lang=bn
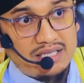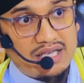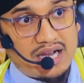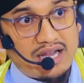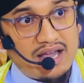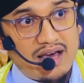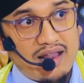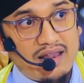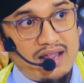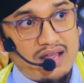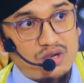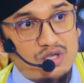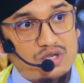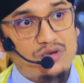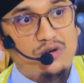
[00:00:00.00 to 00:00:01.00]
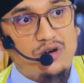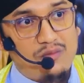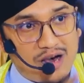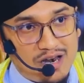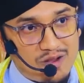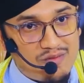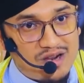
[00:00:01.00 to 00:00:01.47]
যাকে আল্লাহ রসুল
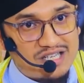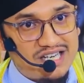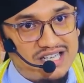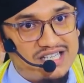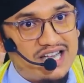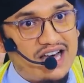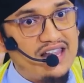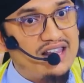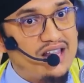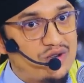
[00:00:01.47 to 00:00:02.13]
ভালোবাসে যে আল্লাহ